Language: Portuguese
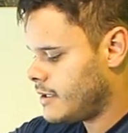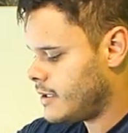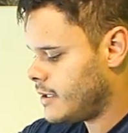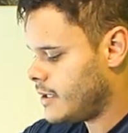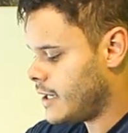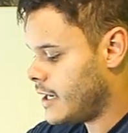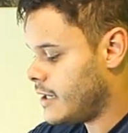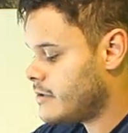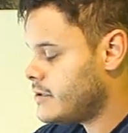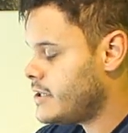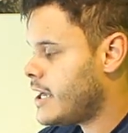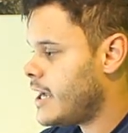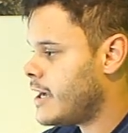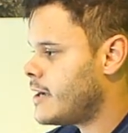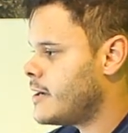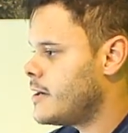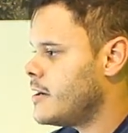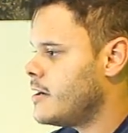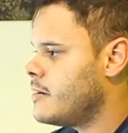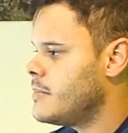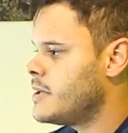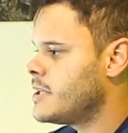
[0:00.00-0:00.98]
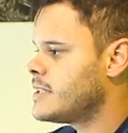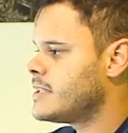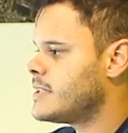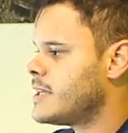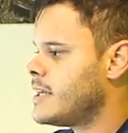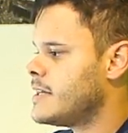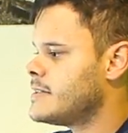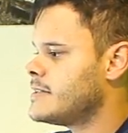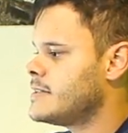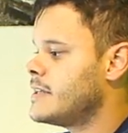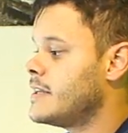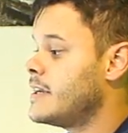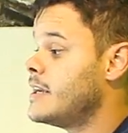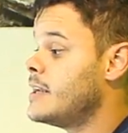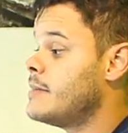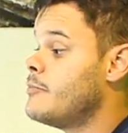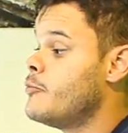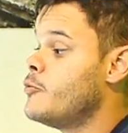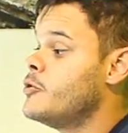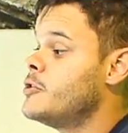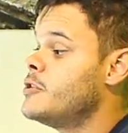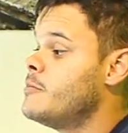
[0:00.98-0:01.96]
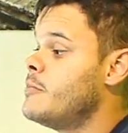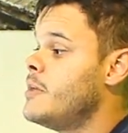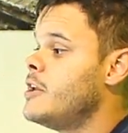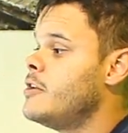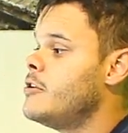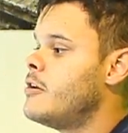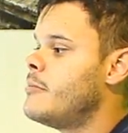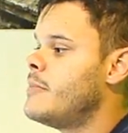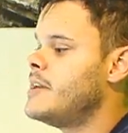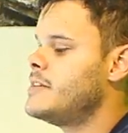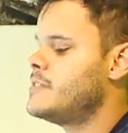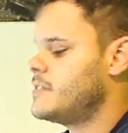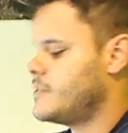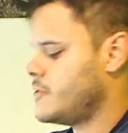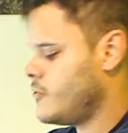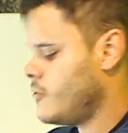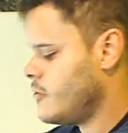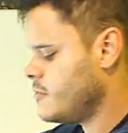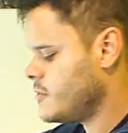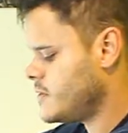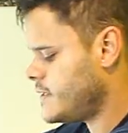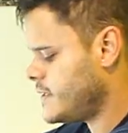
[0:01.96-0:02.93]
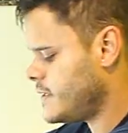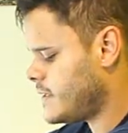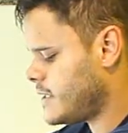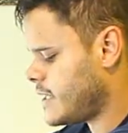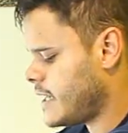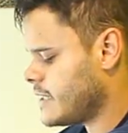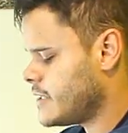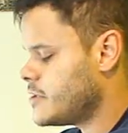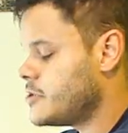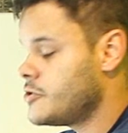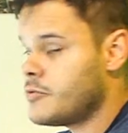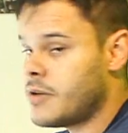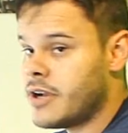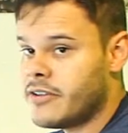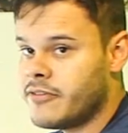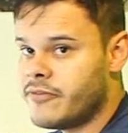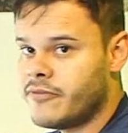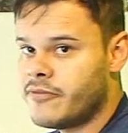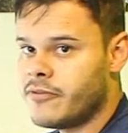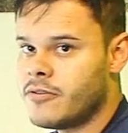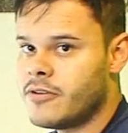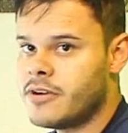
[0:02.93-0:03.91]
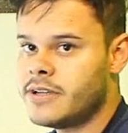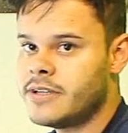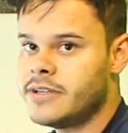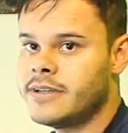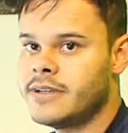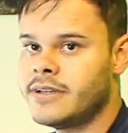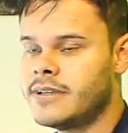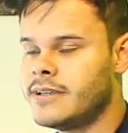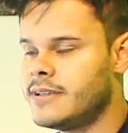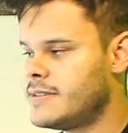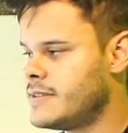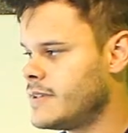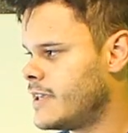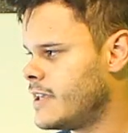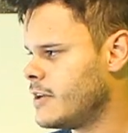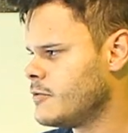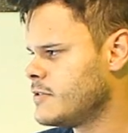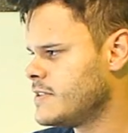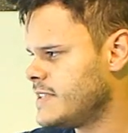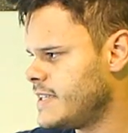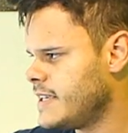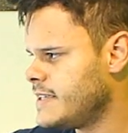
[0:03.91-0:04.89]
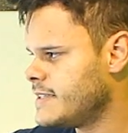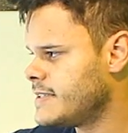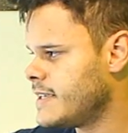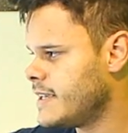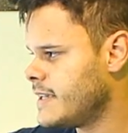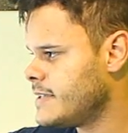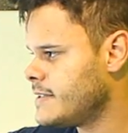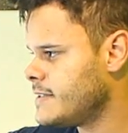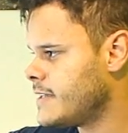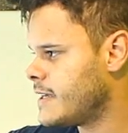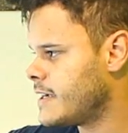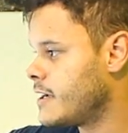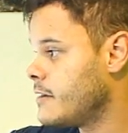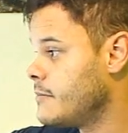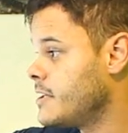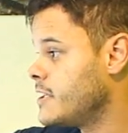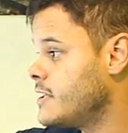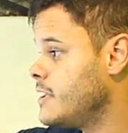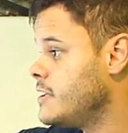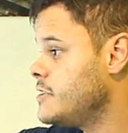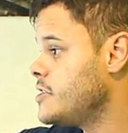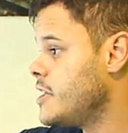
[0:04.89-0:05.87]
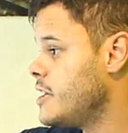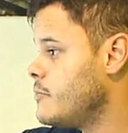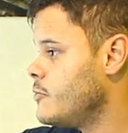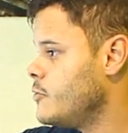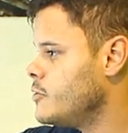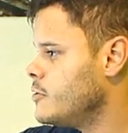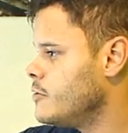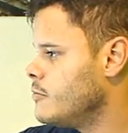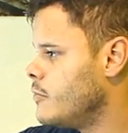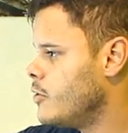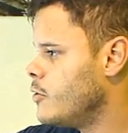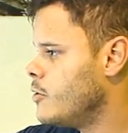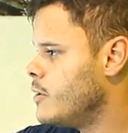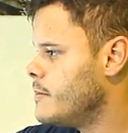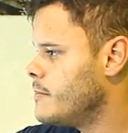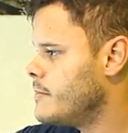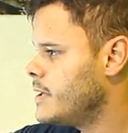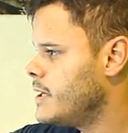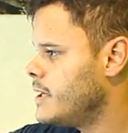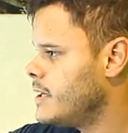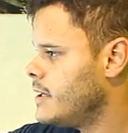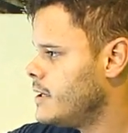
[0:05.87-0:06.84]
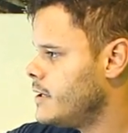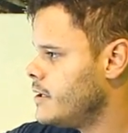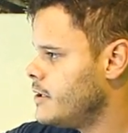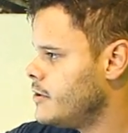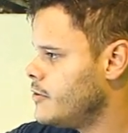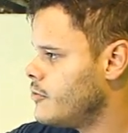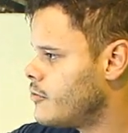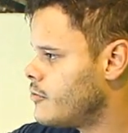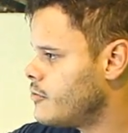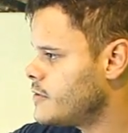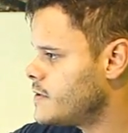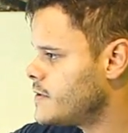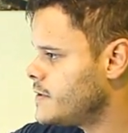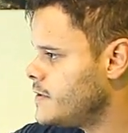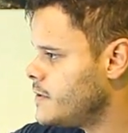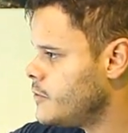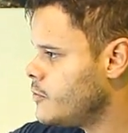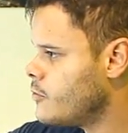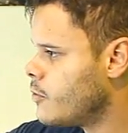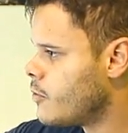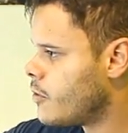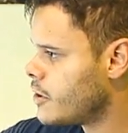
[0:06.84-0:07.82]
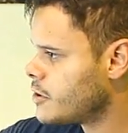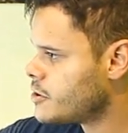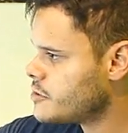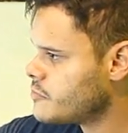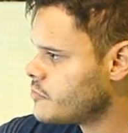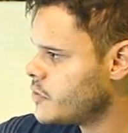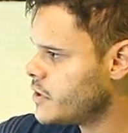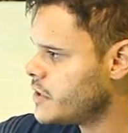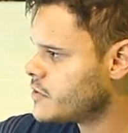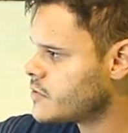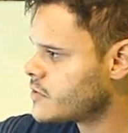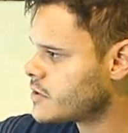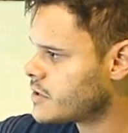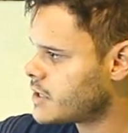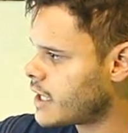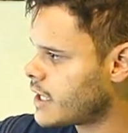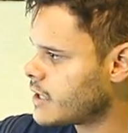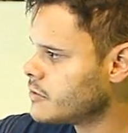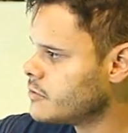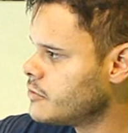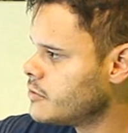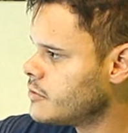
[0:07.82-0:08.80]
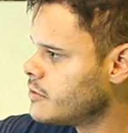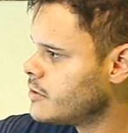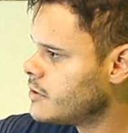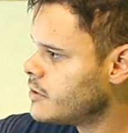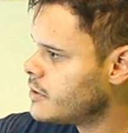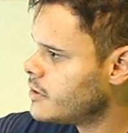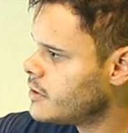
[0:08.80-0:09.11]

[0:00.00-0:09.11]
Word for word: Claro que a câmera traseira é muito melhor, mas como se trata de um iPhone, esse aqui é o 6S, a câmera dele já é muito boa, eu consigo ótimo resultado